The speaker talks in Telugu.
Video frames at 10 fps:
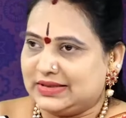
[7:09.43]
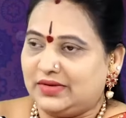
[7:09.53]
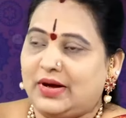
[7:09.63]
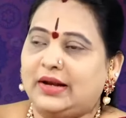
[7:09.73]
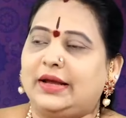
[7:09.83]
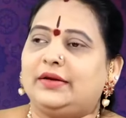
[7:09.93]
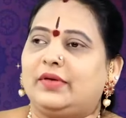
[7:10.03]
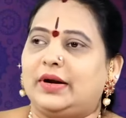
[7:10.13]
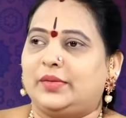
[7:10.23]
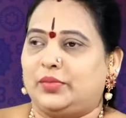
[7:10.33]
శివాలయానికి
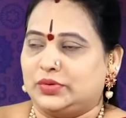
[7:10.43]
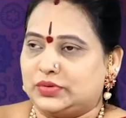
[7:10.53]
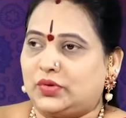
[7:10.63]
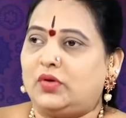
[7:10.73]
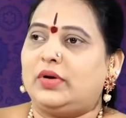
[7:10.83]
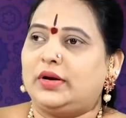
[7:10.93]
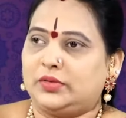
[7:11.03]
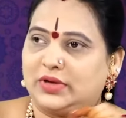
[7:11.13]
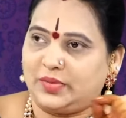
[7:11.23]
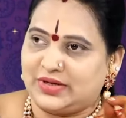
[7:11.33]
వెళ్ళడము సోమవారం
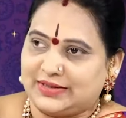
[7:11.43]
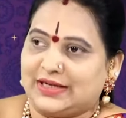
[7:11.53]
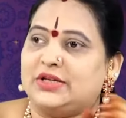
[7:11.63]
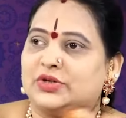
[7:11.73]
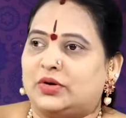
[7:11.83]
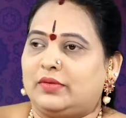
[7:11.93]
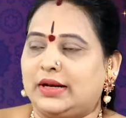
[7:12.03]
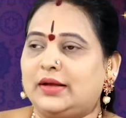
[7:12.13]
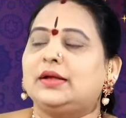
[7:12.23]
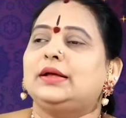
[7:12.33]
రుద్రాభిషేకం చేయించుకోవడం వల్ల